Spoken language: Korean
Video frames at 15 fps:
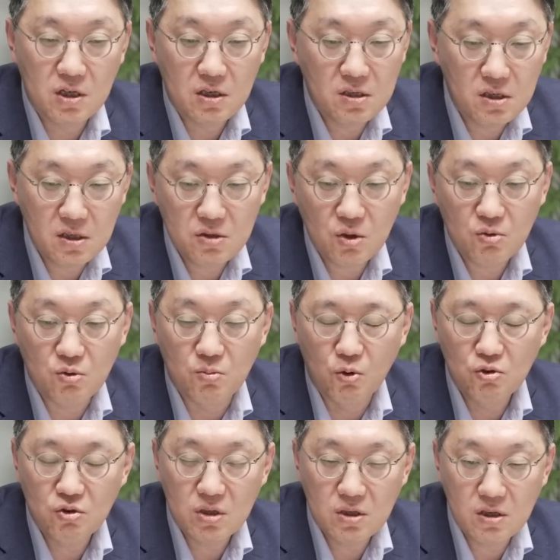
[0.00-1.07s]
제가 틀릴 수 있고
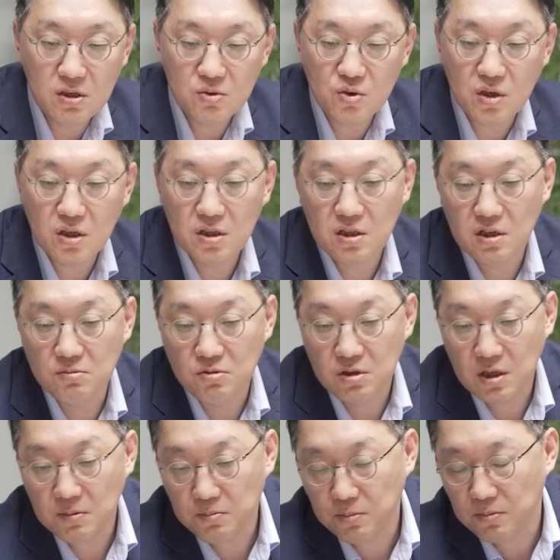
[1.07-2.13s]
모두가 틀릴 수 있기
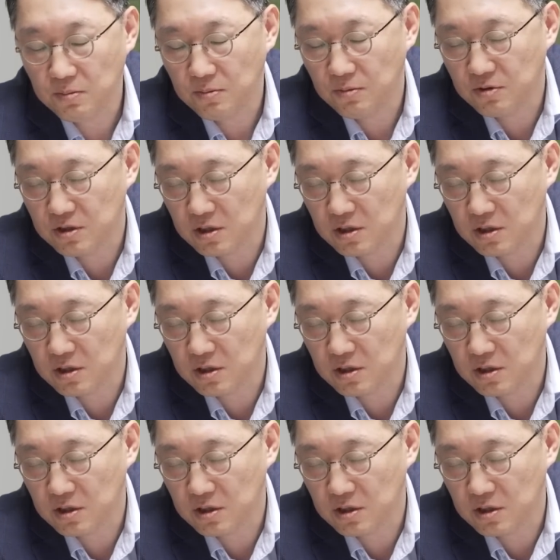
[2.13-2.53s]
때문에 네.